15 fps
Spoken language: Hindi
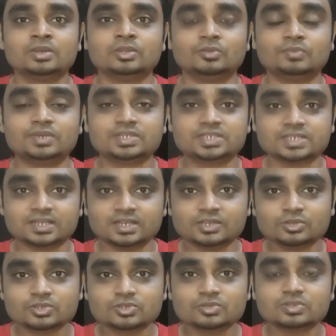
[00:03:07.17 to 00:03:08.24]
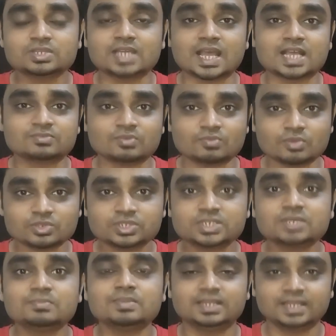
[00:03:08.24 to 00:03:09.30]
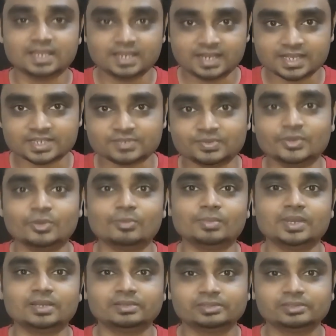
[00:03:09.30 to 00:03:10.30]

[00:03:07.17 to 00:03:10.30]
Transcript: तो फिर चलिए दोस्तों थैंक्स फॉर वॉचिंग मिलते हैं नेक्स्ट वीडियो में